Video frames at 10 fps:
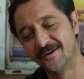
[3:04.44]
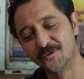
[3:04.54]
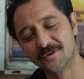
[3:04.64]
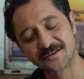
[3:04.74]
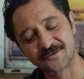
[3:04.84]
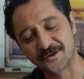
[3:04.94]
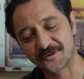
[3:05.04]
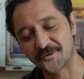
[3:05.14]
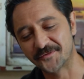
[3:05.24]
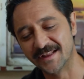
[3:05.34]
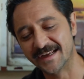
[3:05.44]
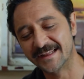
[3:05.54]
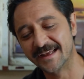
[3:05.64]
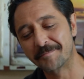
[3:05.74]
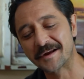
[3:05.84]
Ondan sonra
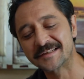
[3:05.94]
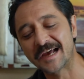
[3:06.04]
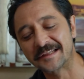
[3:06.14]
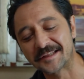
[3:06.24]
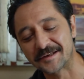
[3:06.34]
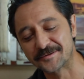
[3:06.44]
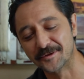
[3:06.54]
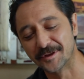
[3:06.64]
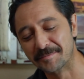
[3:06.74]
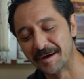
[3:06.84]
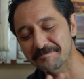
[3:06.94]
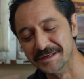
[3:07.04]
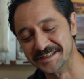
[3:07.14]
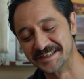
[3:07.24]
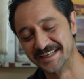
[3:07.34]
köfteleri de yaparız, atarız dolaba
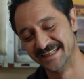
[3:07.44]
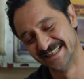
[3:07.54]
mis.